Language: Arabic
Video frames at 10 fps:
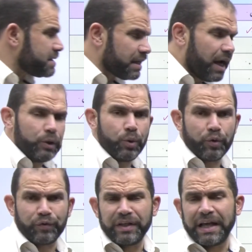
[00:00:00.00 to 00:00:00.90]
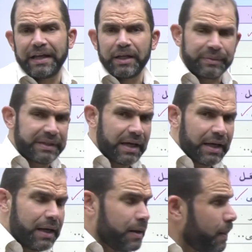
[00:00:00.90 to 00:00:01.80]
سيحدث فيها
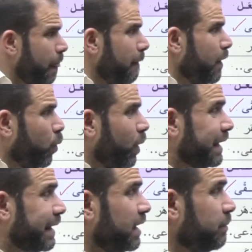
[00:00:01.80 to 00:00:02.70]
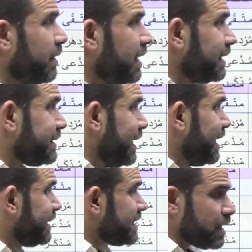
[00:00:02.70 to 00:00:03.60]
الإبدال والكلمات
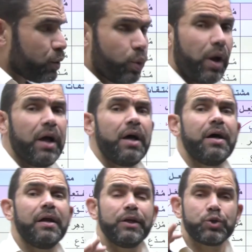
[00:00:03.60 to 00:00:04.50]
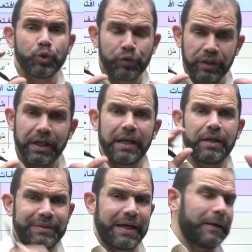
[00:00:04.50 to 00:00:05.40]
التي سنعالج فيها
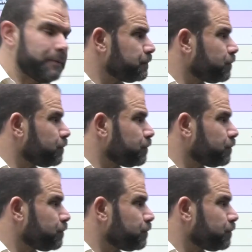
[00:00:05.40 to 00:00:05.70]
الإبدال